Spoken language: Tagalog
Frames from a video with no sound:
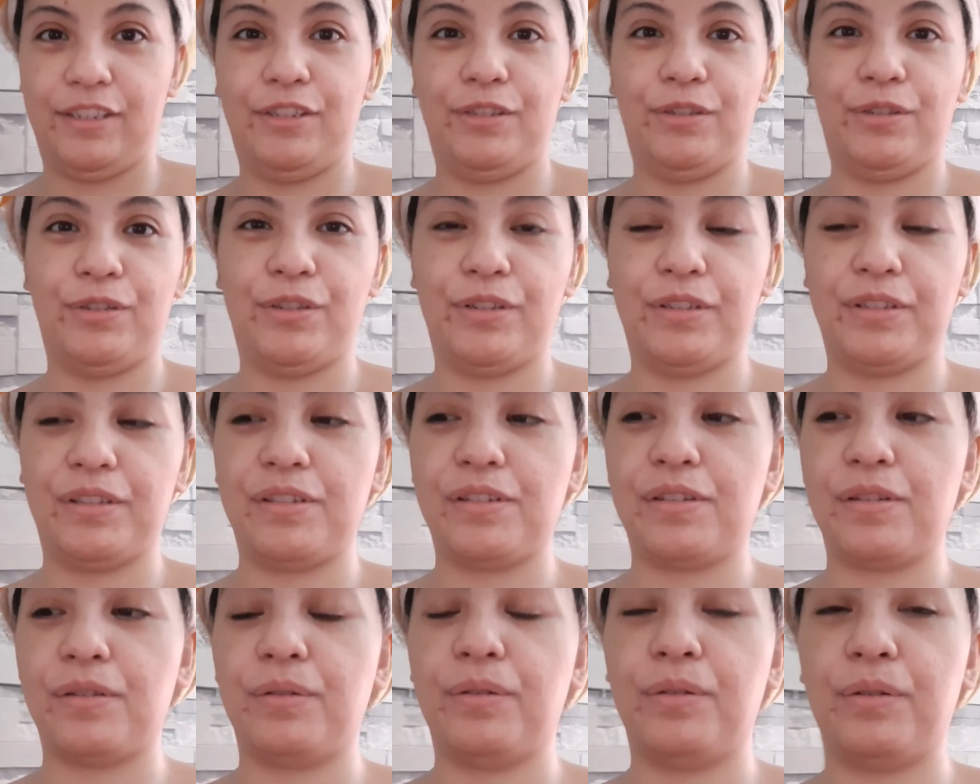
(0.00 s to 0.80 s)
Yun.
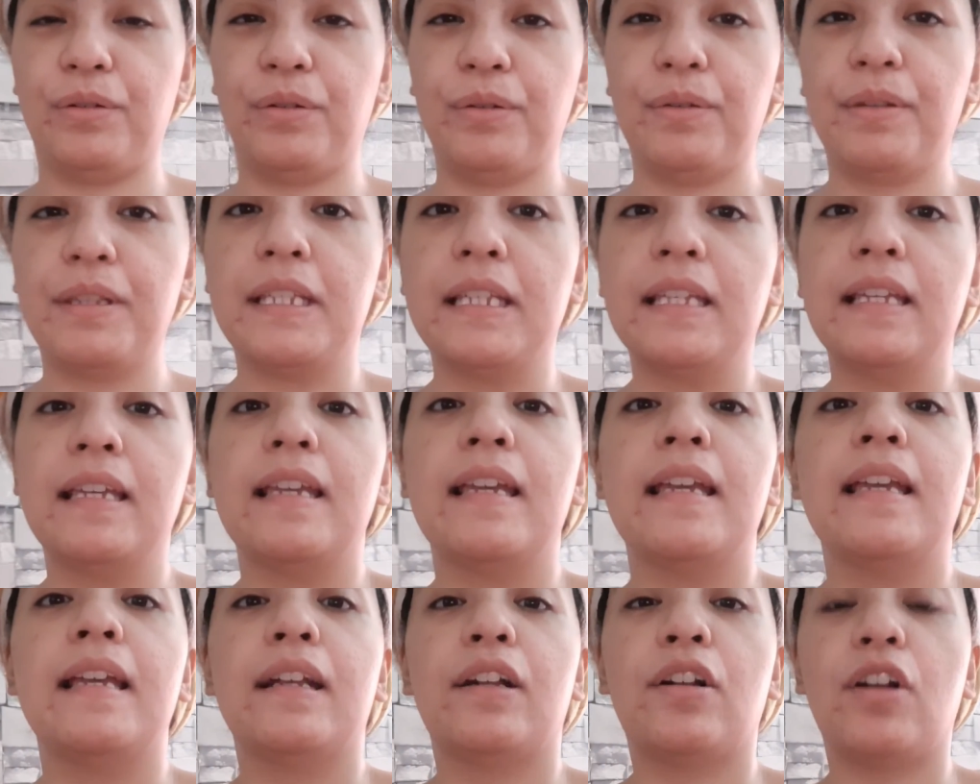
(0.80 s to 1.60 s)
So,
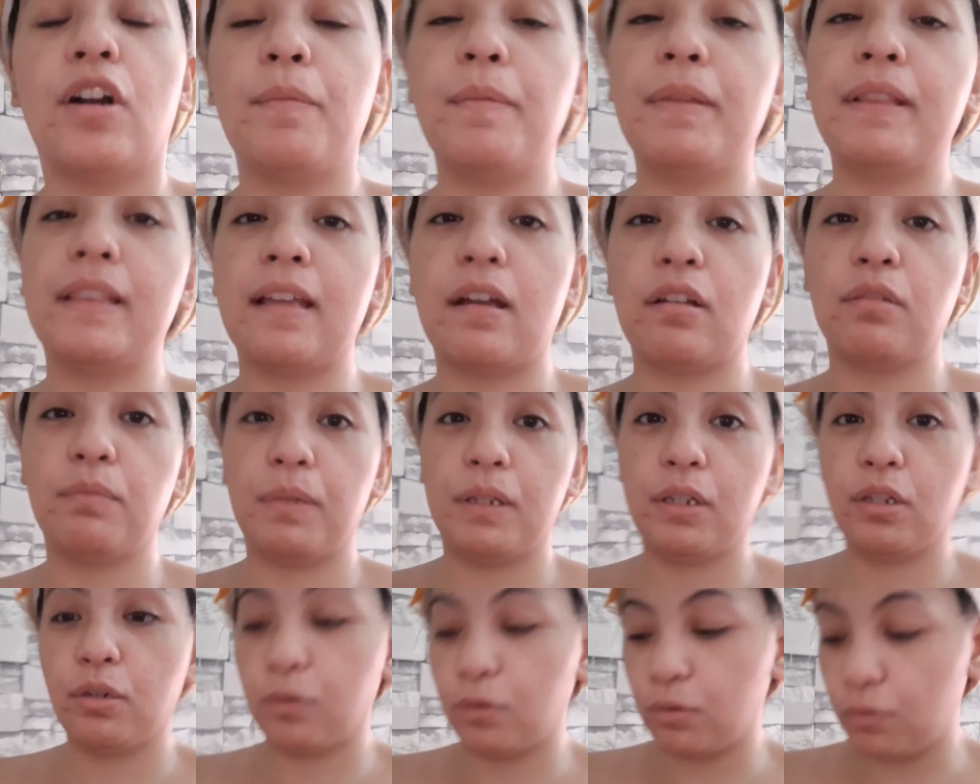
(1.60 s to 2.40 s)
comment down
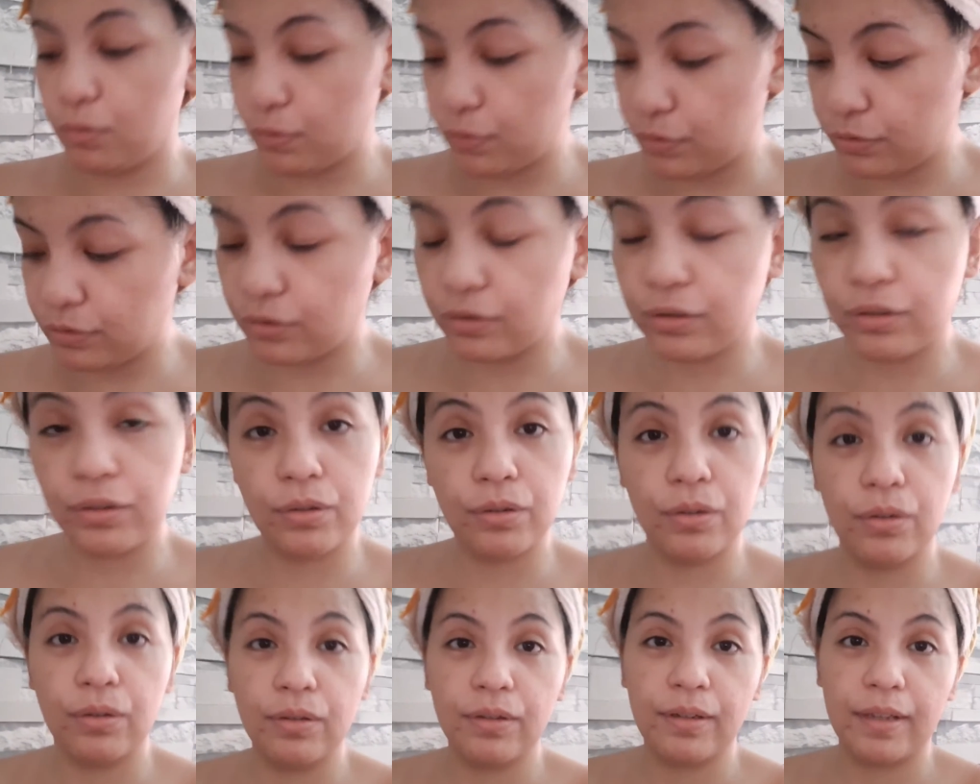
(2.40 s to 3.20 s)
below kung gusto
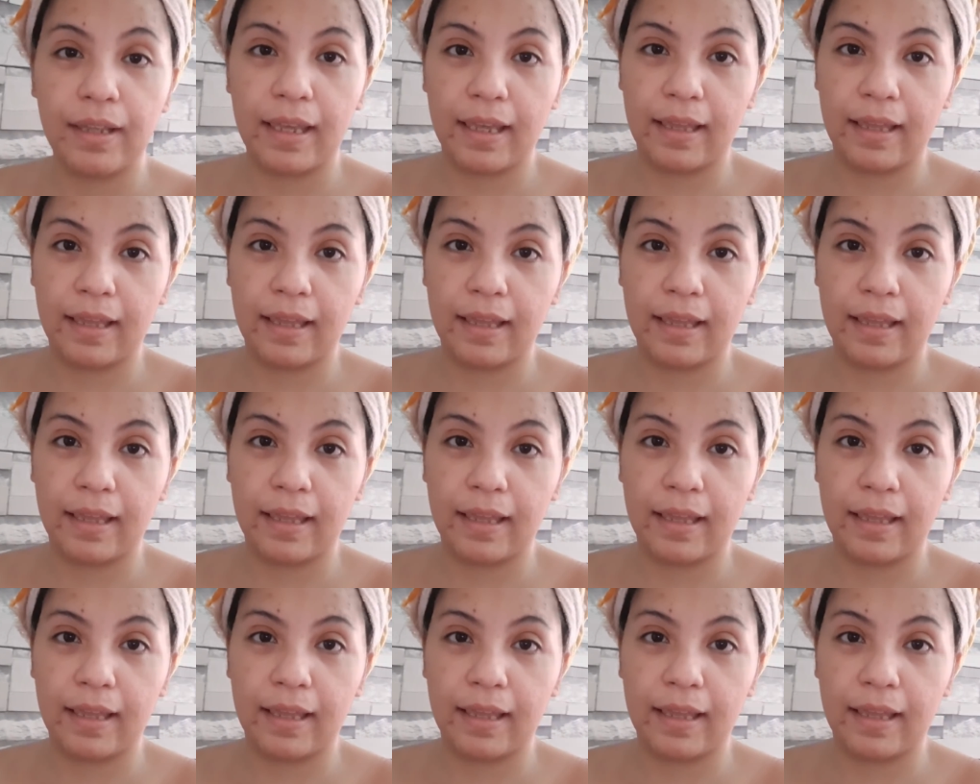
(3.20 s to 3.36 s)
nyo.